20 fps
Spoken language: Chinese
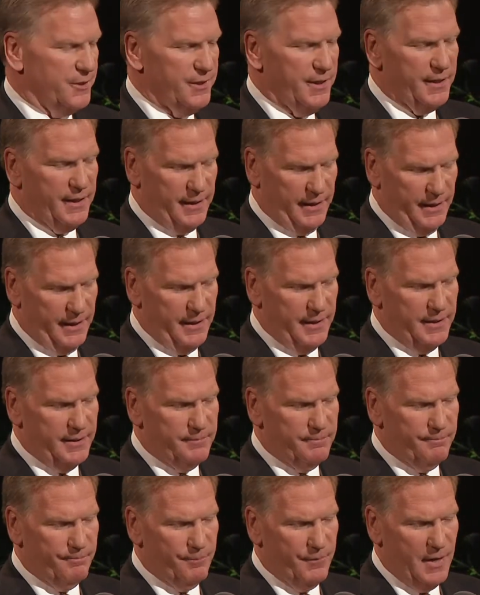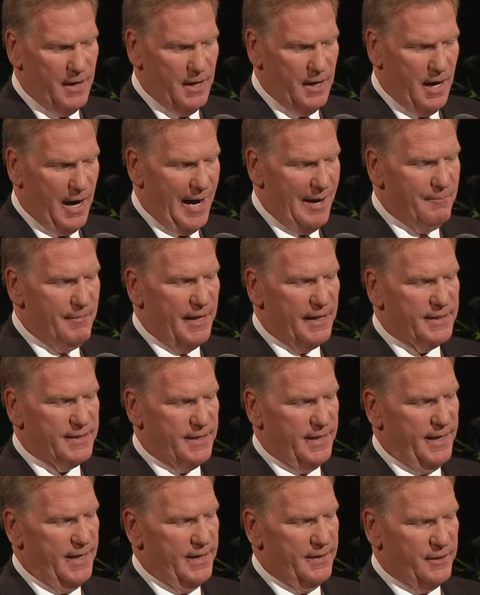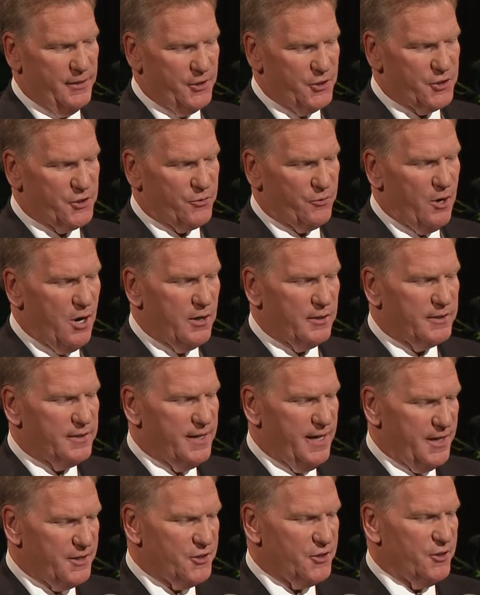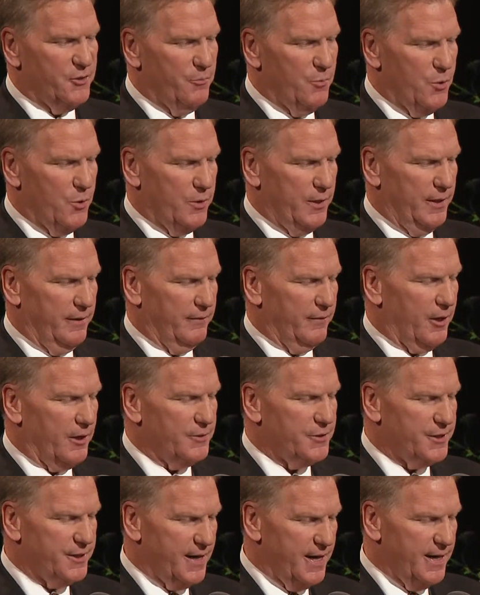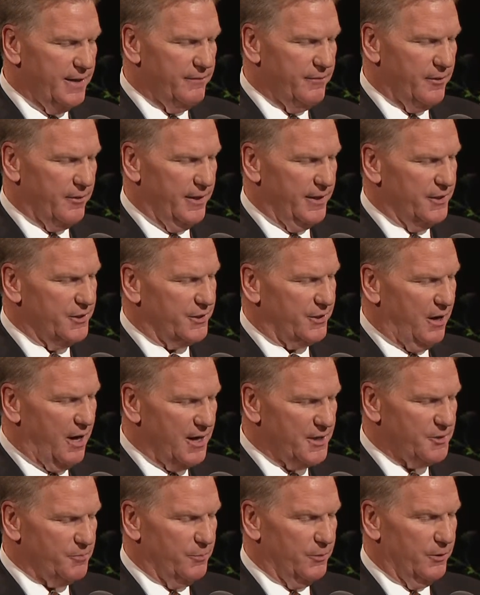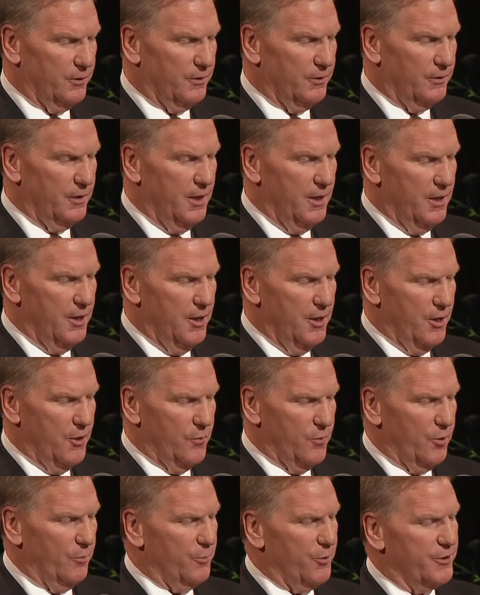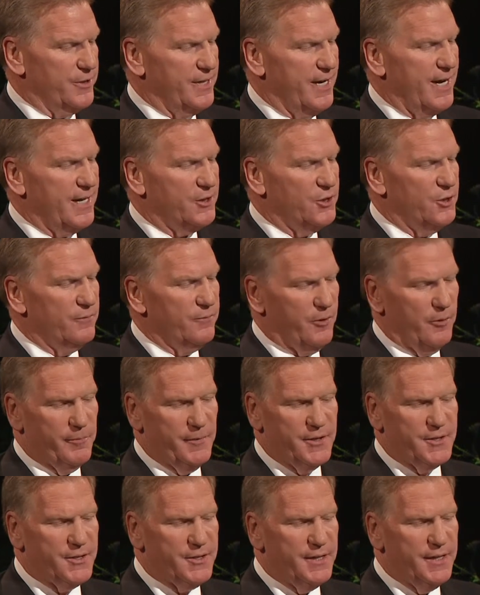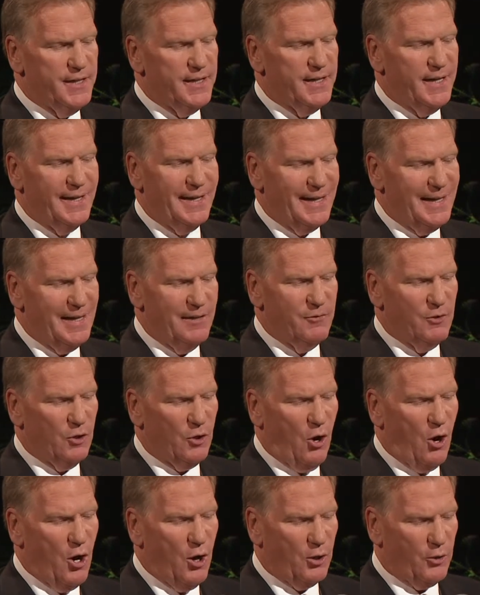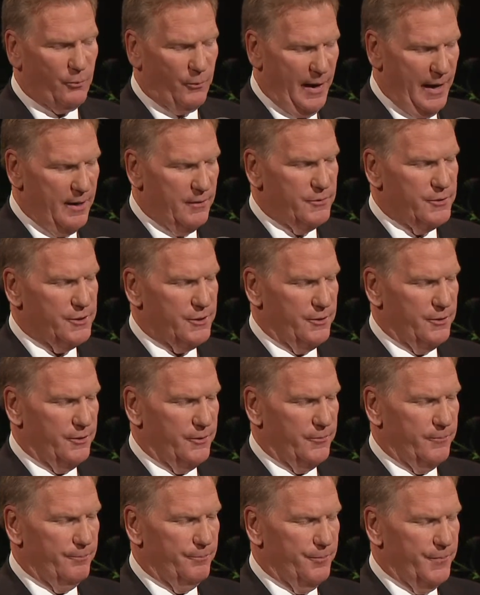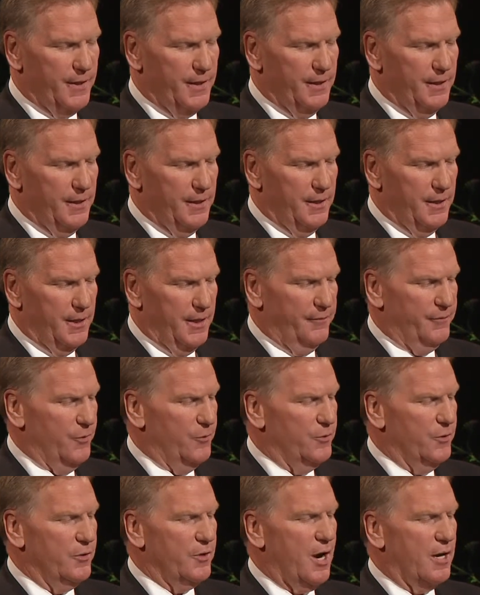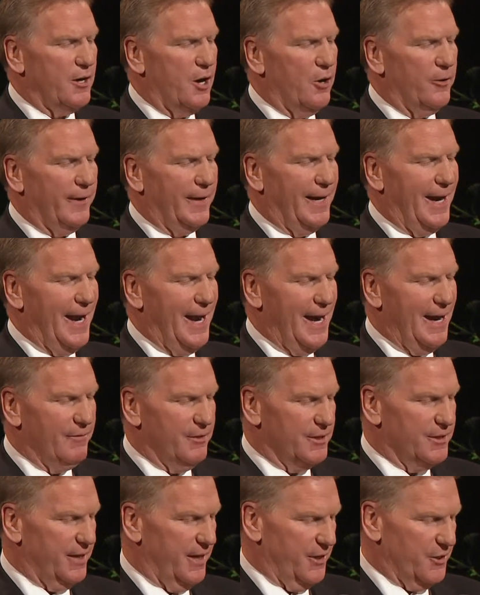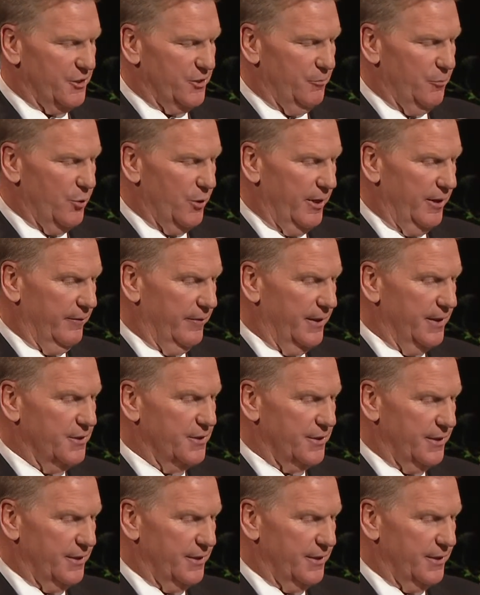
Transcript: 我要再引用孟松会长的话。我要说，对救主和他的福音有坚强的见证，能保护你们不受周遭罪恶和邪恶的侵犯。如果你们